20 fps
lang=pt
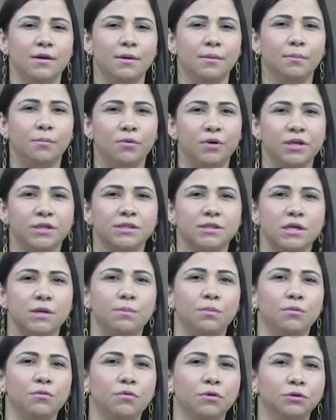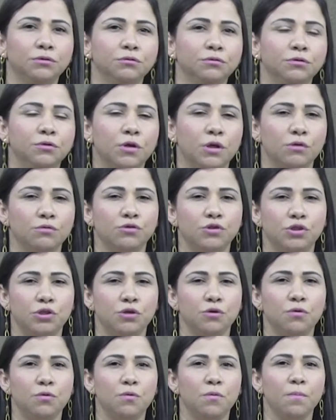Por exemplo, quando eu
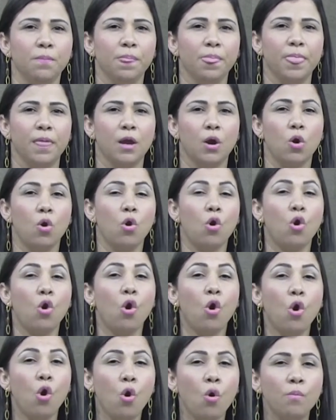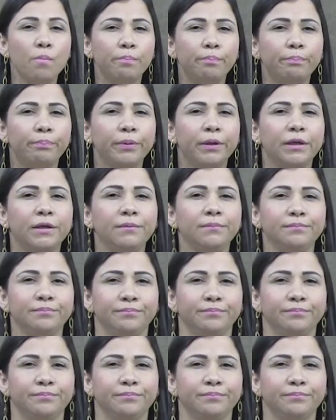digo compre,